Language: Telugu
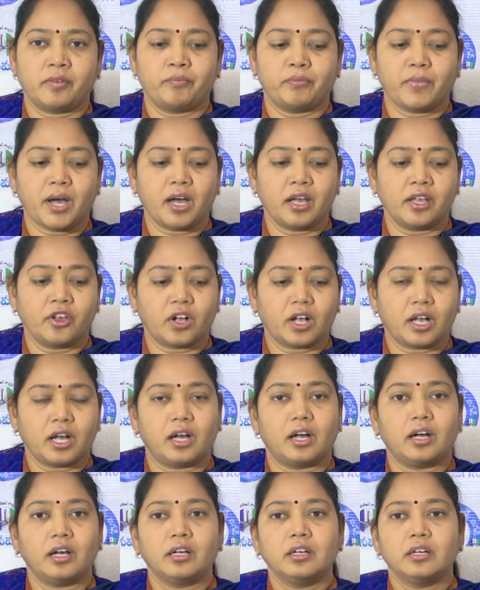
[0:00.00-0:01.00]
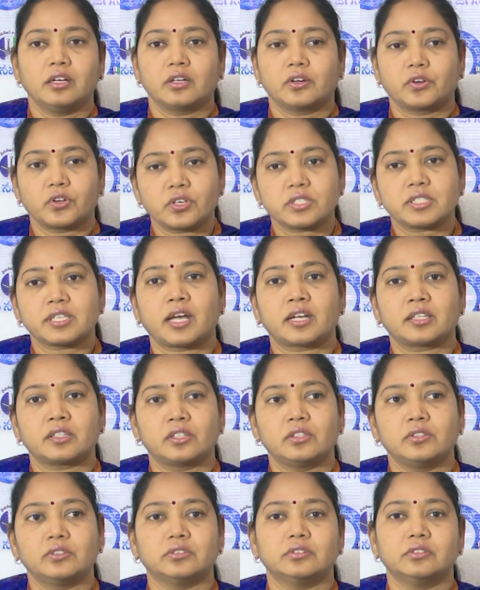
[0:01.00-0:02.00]
మా యొక్క
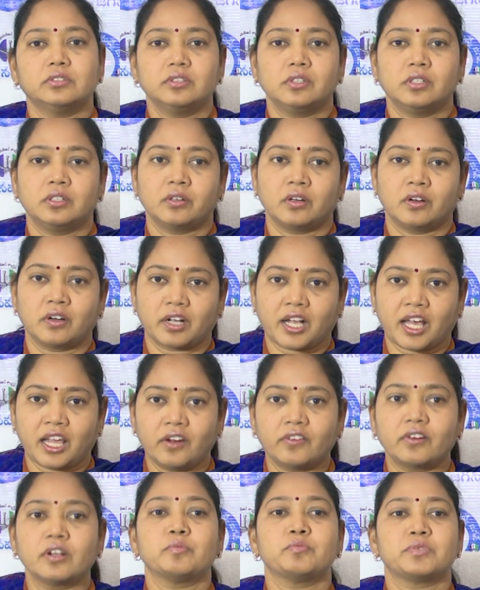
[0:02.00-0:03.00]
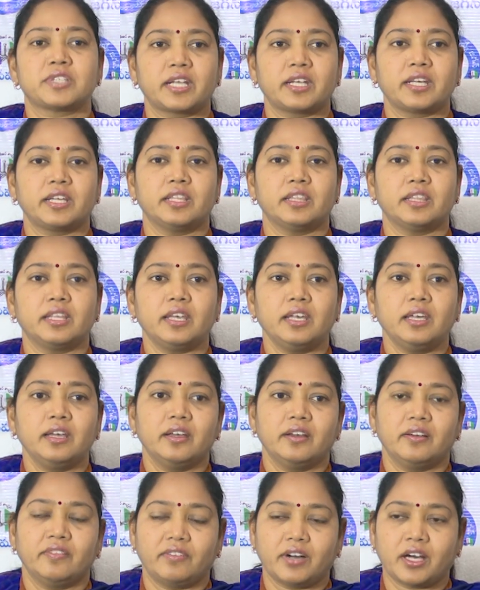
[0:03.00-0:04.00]
గృహసారథులు కలవడం జరిగింది
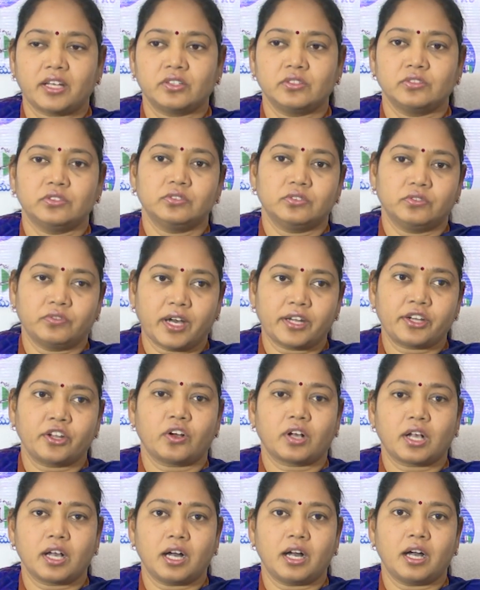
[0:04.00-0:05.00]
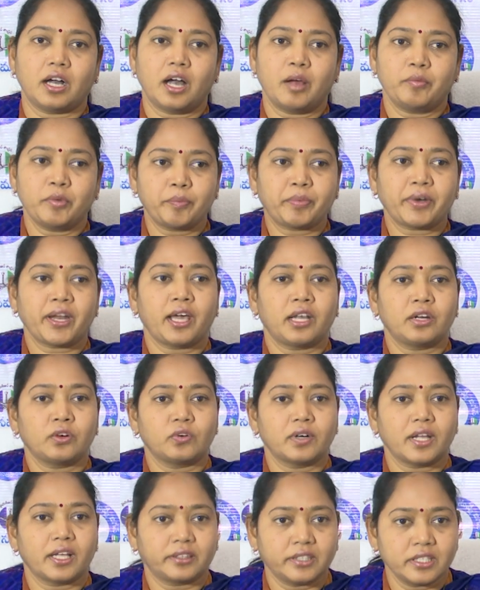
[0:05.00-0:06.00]
వారు వారి యొక్క అభిప్రాయాలు
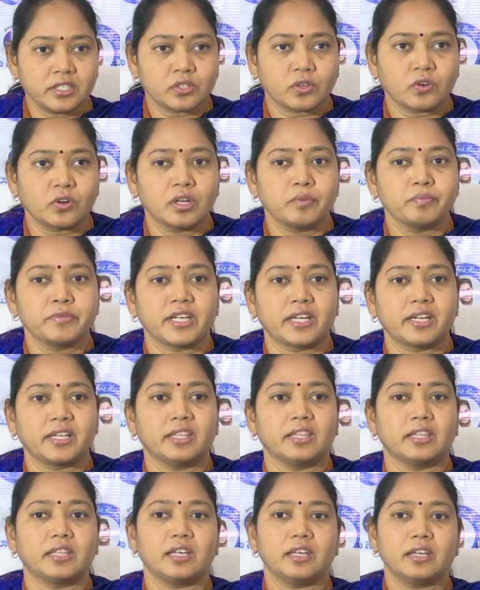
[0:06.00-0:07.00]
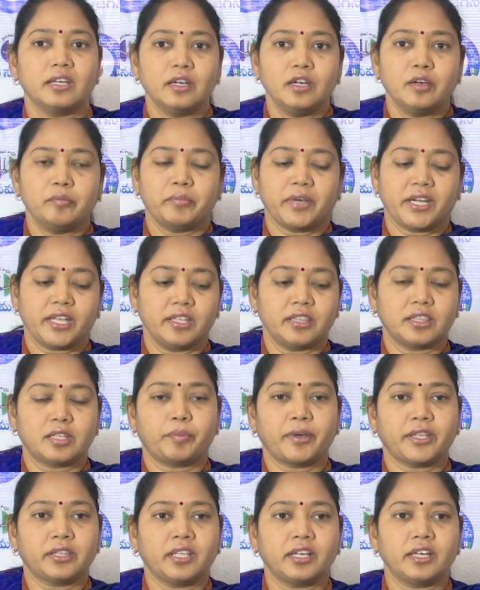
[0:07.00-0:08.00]
కూడా తీసుకోవడం జరిగింది మరి ఇంత
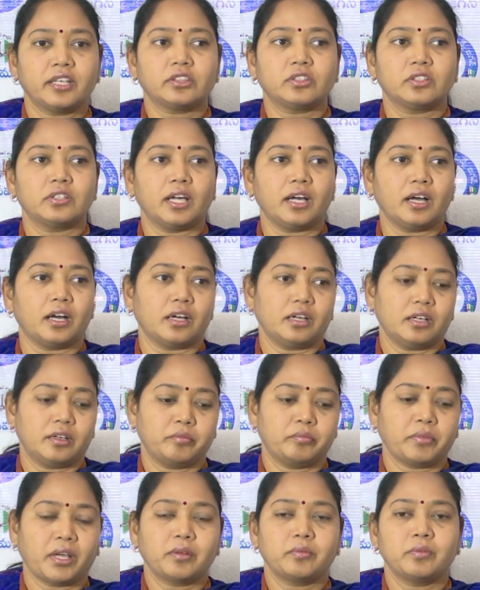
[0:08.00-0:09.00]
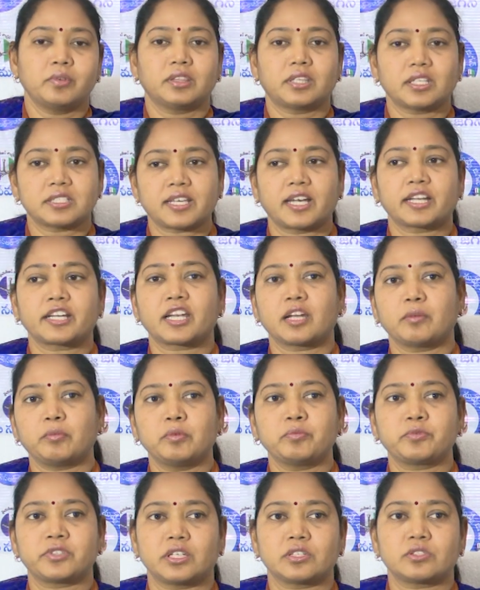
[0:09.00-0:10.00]
పెద్ద ఎత్తున మనం ఇంత
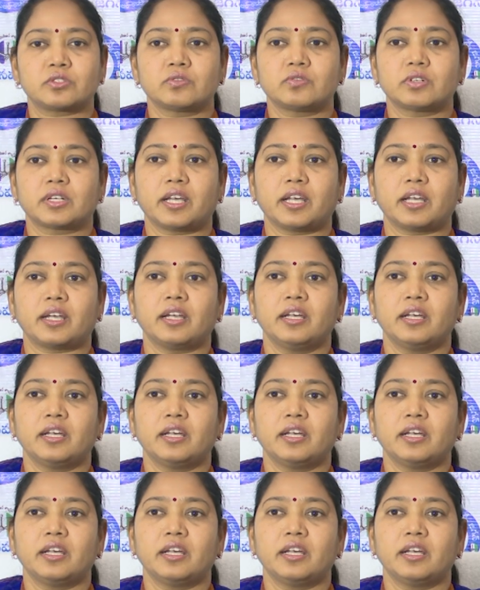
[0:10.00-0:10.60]
సంక్షేమం చేస్తుంటే